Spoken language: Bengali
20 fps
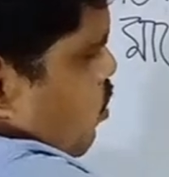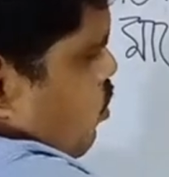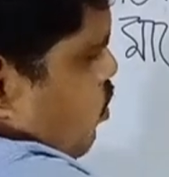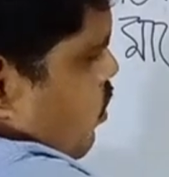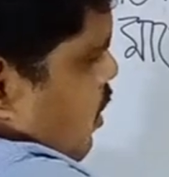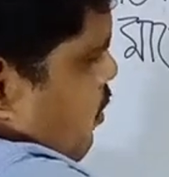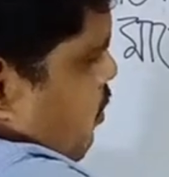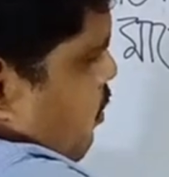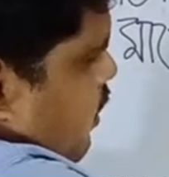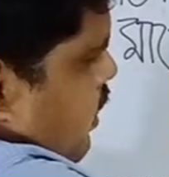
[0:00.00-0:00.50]

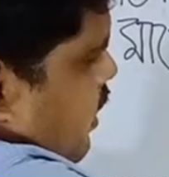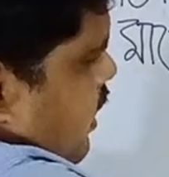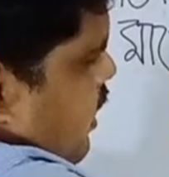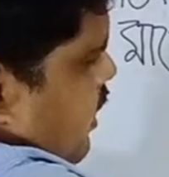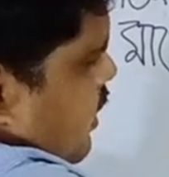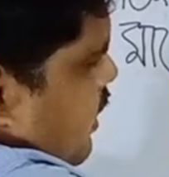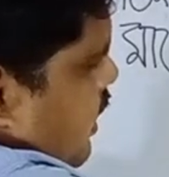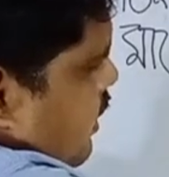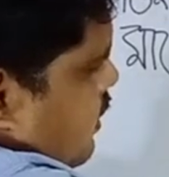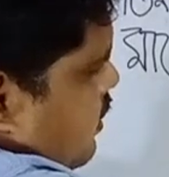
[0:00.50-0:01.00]
দুইয়ের পরে
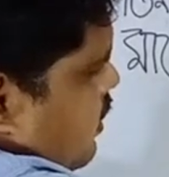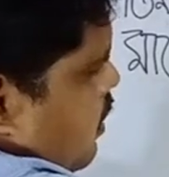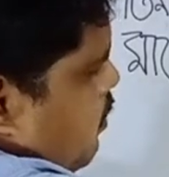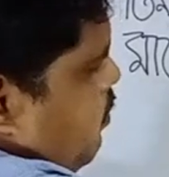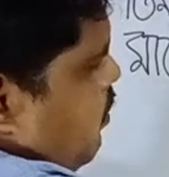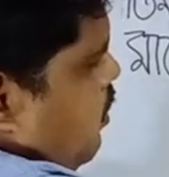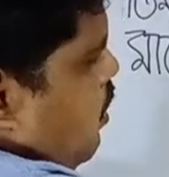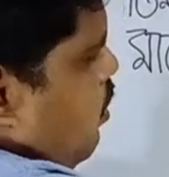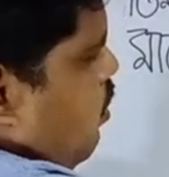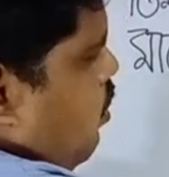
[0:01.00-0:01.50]
সাত দিন
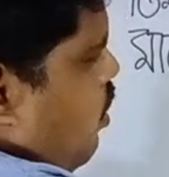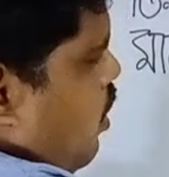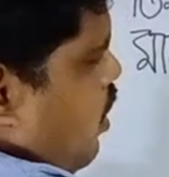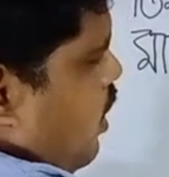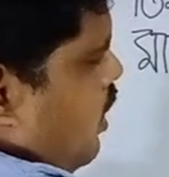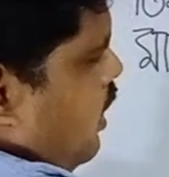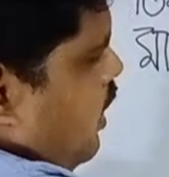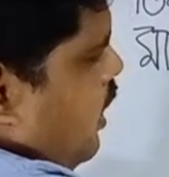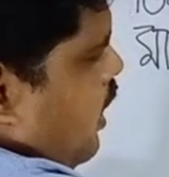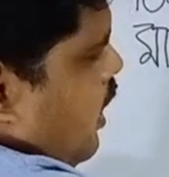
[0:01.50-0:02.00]
পরে
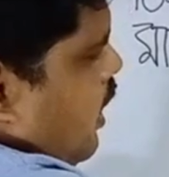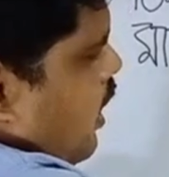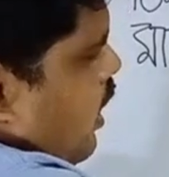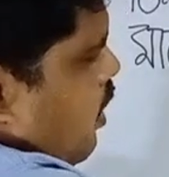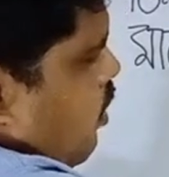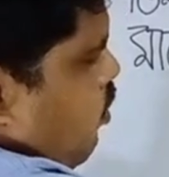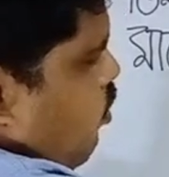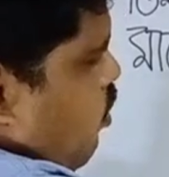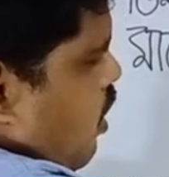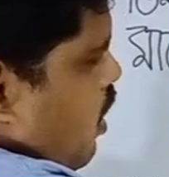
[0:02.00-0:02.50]
নয়
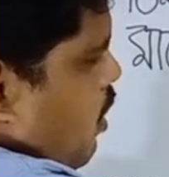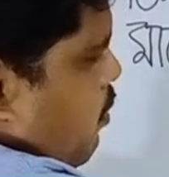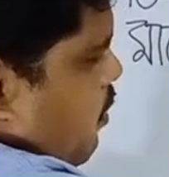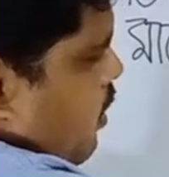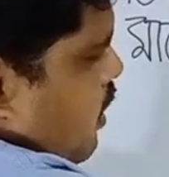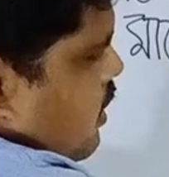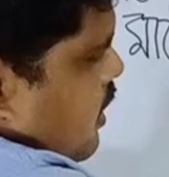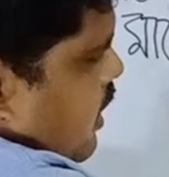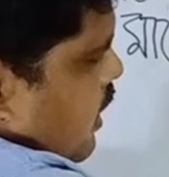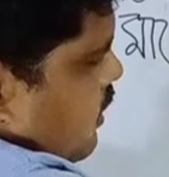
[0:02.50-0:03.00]
নয়ের
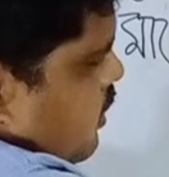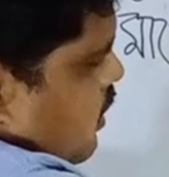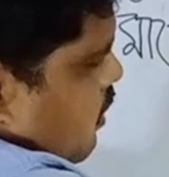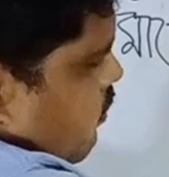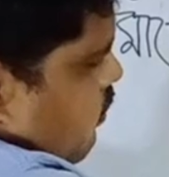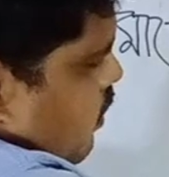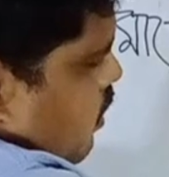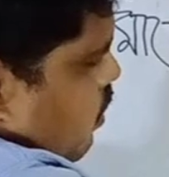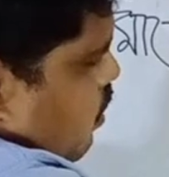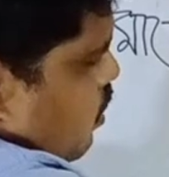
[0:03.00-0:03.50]
পরে সাত দিন
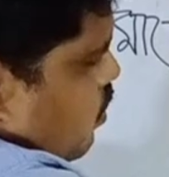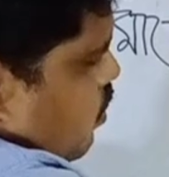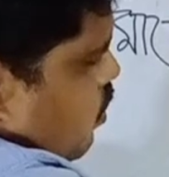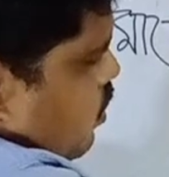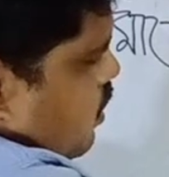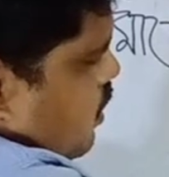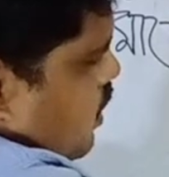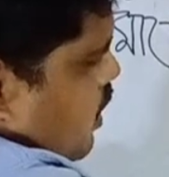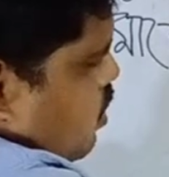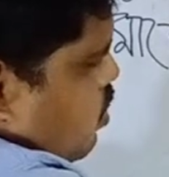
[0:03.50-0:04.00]
পরে কত
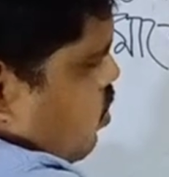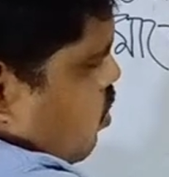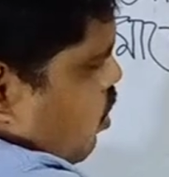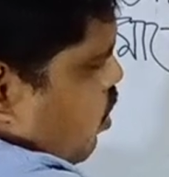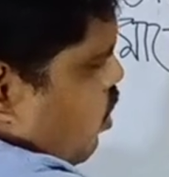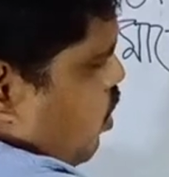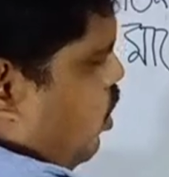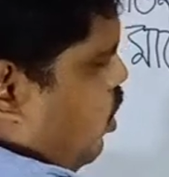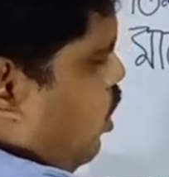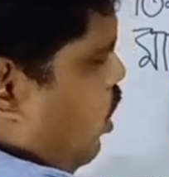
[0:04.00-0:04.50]
হচ্ছে
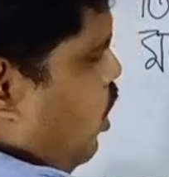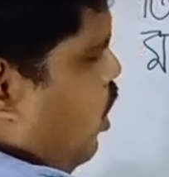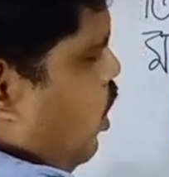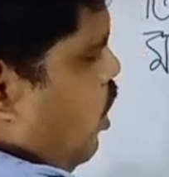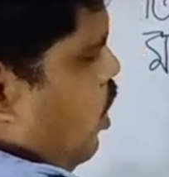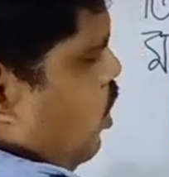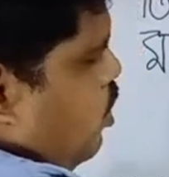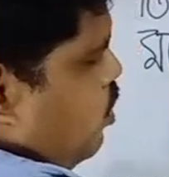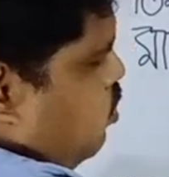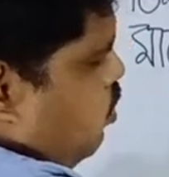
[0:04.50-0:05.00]
ষোলো
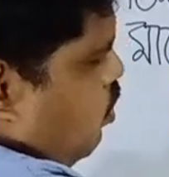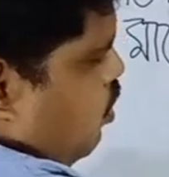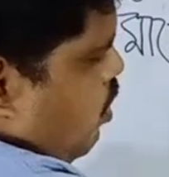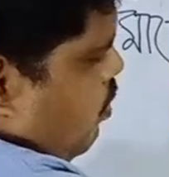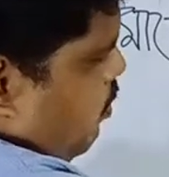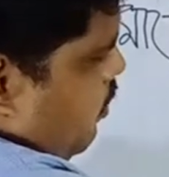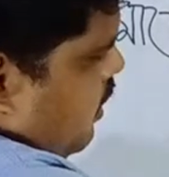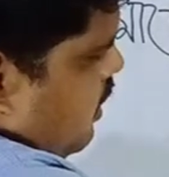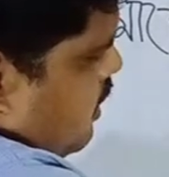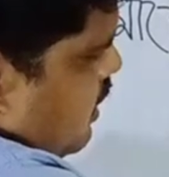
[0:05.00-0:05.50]
ষোলোর
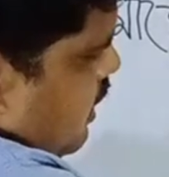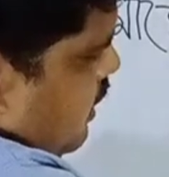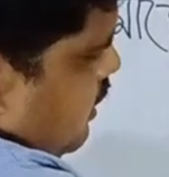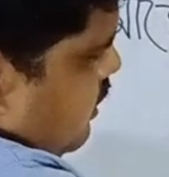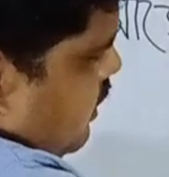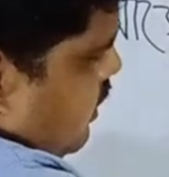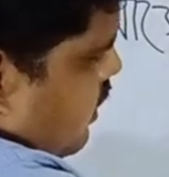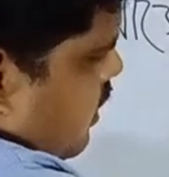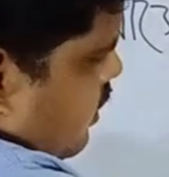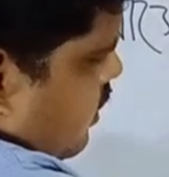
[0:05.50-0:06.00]
পরে সাত
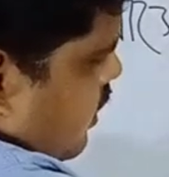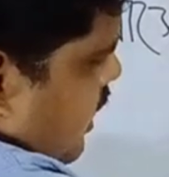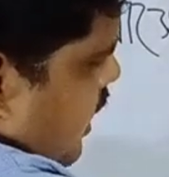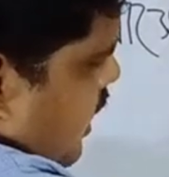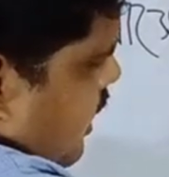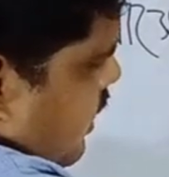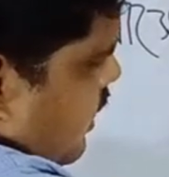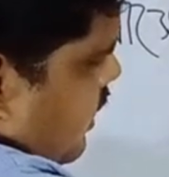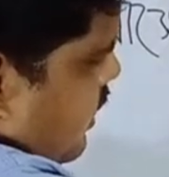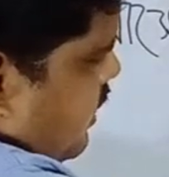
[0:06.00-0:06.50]
দিনে
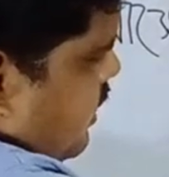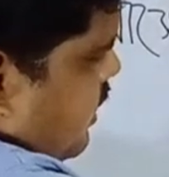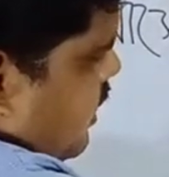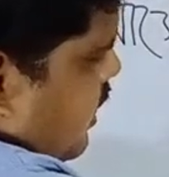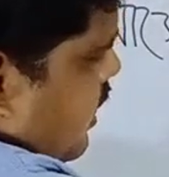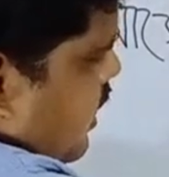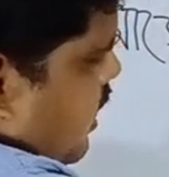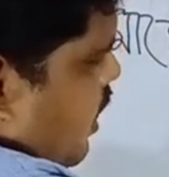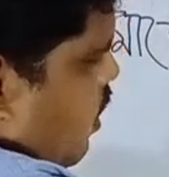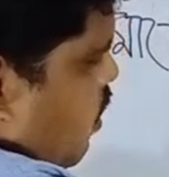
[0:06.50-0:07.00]
তেইশ
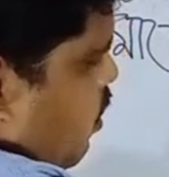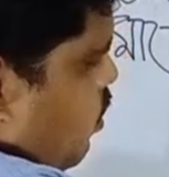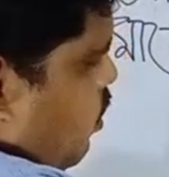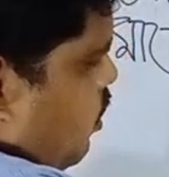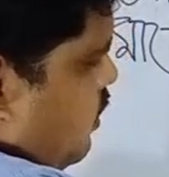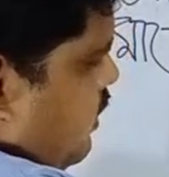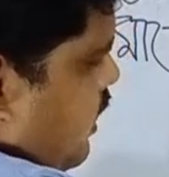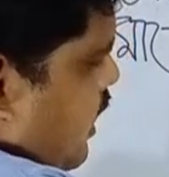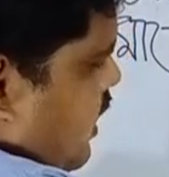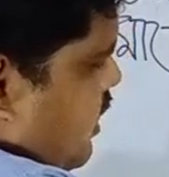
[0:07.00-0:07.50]
ও
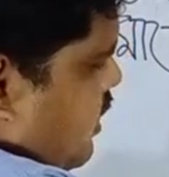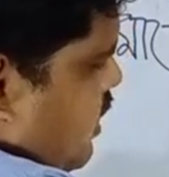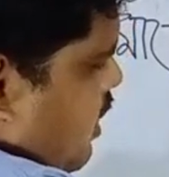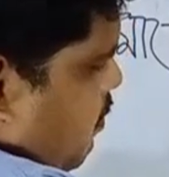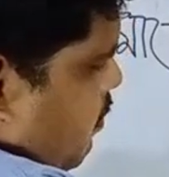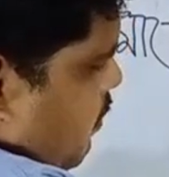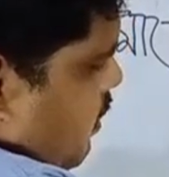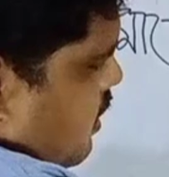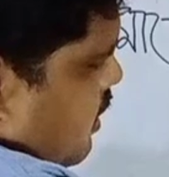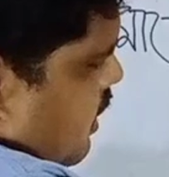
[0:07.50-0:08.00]
তেইশের
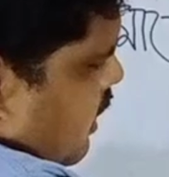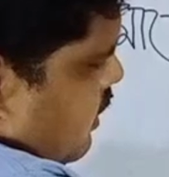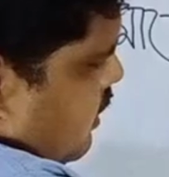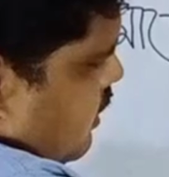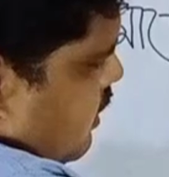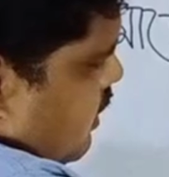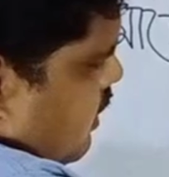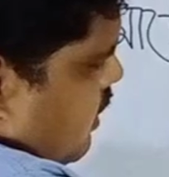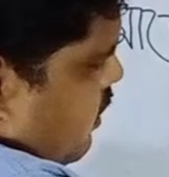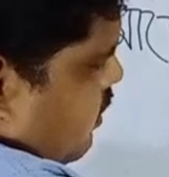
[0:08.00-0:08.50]
পরে সাত
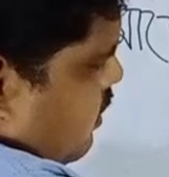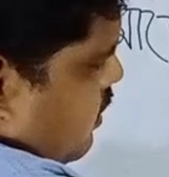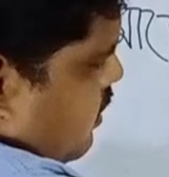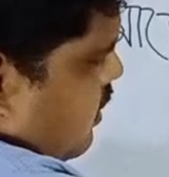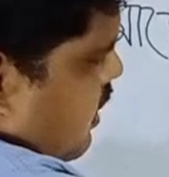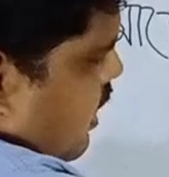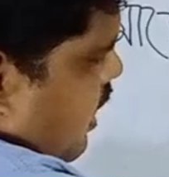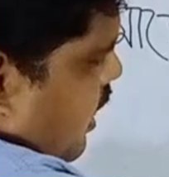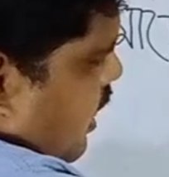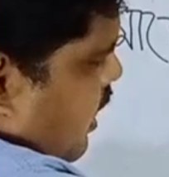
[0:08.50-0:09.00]
দিনে হচ্ছে